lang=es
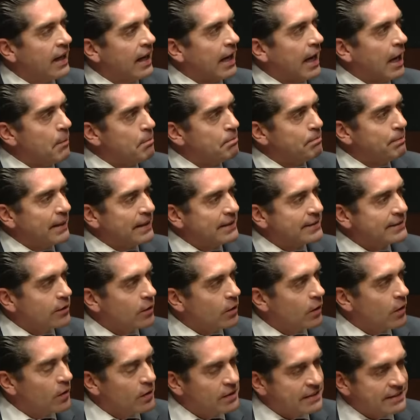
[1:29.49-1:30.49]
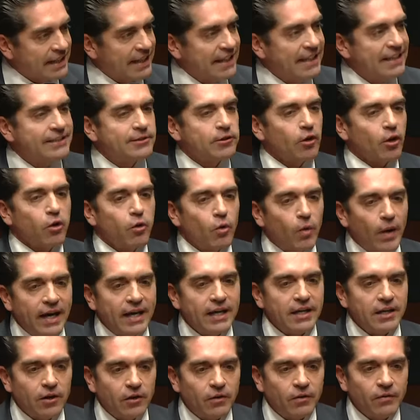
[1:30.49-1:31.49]
empezó, se hizo
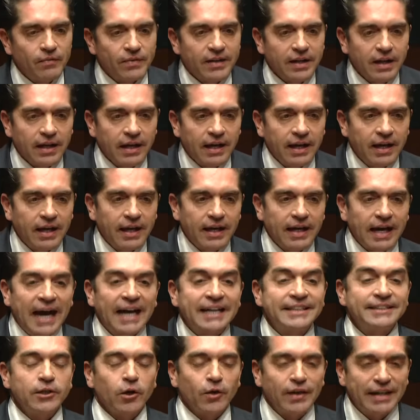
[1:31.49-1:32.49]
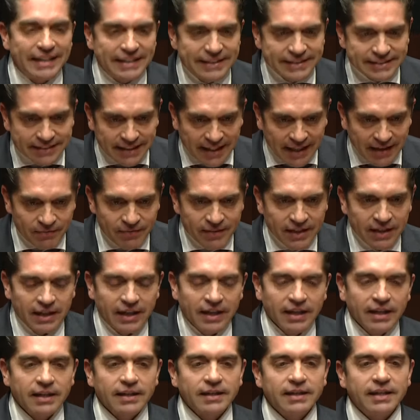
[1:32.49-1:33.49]
dueño, eh, accionista
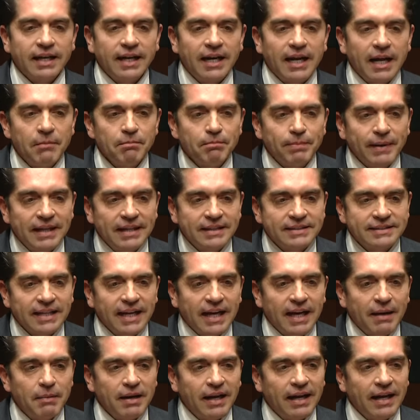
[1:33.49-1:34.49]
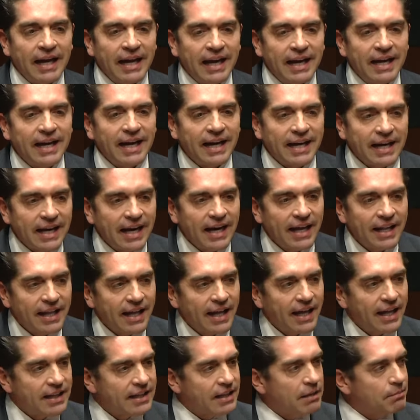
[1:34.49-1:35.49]
de la empresa
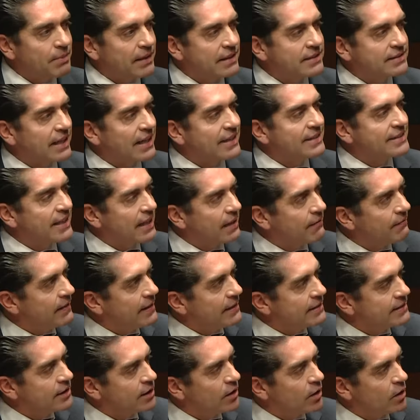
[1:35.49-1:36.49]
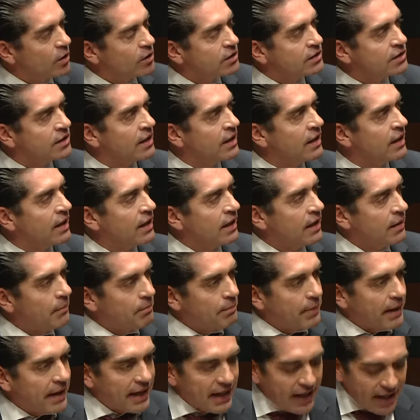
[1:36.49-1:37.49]
encargada de prestar servicios
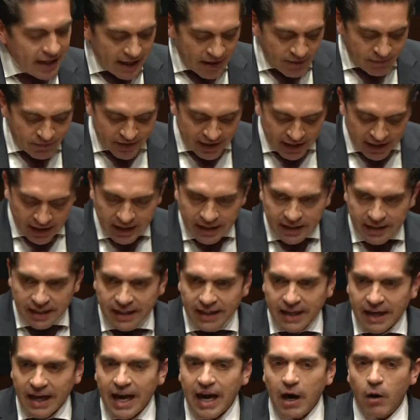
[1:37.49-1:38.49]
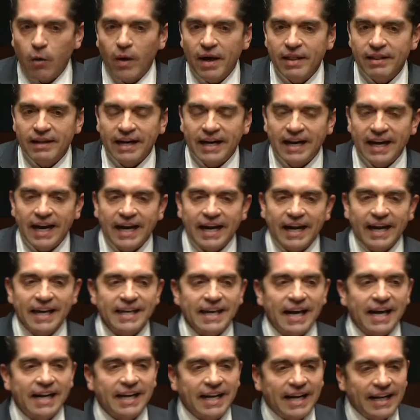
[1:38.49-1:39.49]
para eh, agua, drenaje y
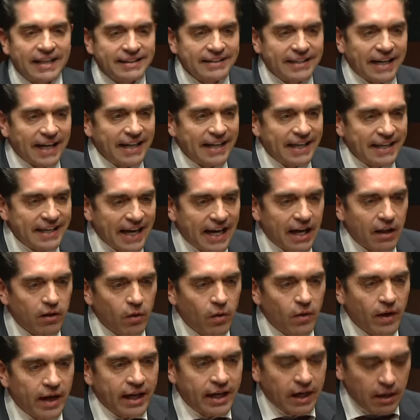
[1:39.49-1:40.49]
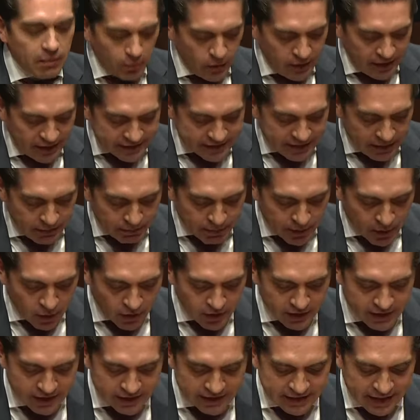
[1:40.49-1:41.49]
alcantarillado en el municipio
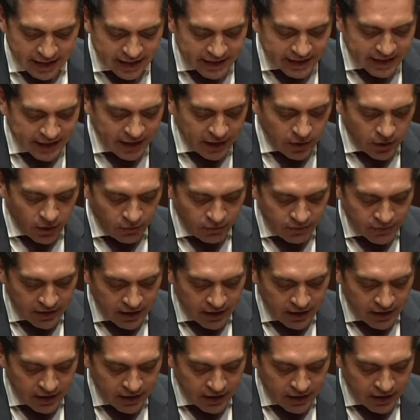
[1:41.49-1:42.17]
de Saltillo.